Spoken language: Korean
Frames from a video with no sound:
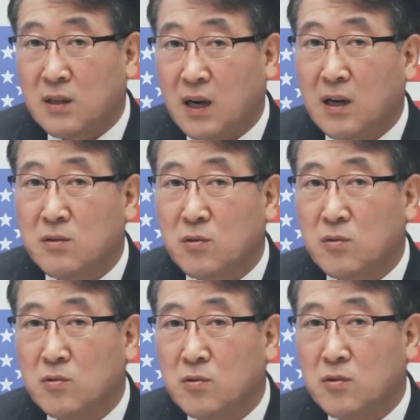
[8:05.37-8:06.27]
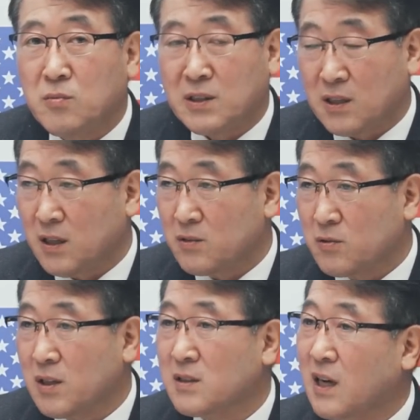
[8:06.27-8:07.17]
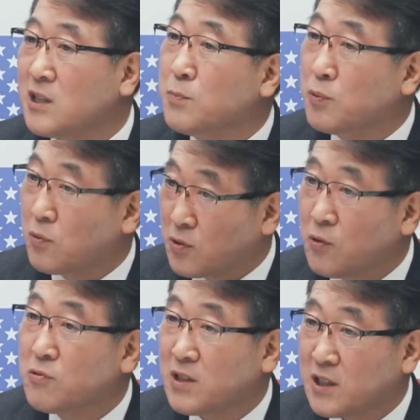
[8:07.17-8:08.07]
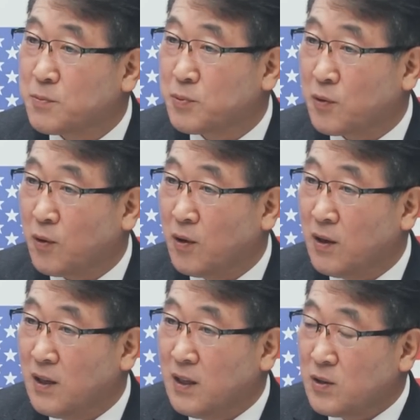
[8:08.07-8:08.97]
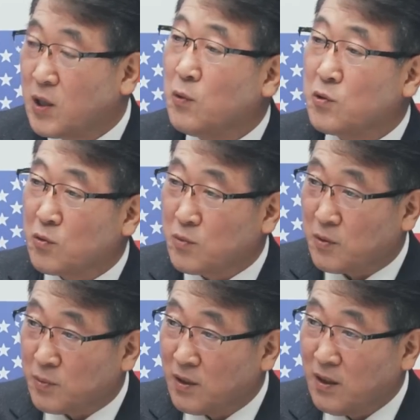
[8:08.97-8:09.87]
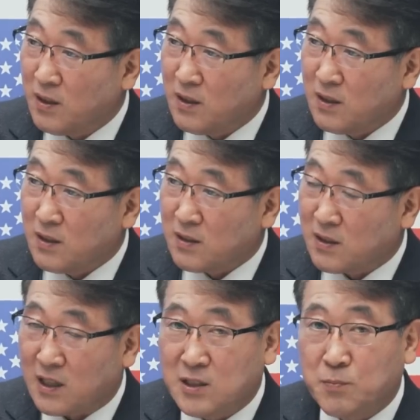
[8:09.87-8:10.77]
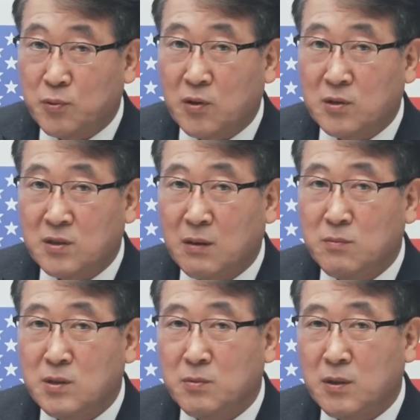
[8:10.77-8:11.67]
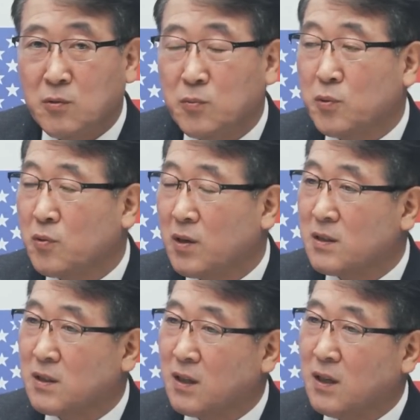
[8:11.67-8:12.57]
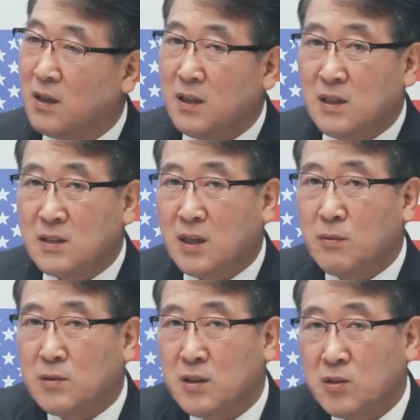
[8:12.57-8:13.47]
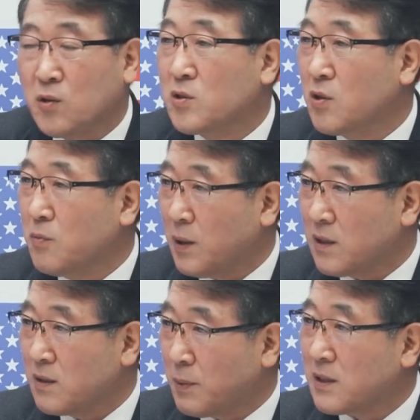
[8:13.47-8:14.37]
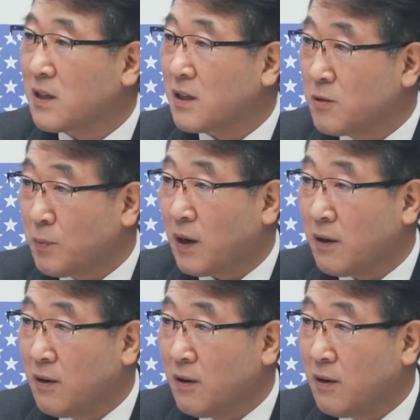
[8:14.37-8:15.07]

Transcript: 강동도 마찬가지. 그러니까 40% 서울은 40% 최고점 대비 네. 40%에서 30한 5%까지가 제가 볼 땐 적정 바, 닥이라고 봐요.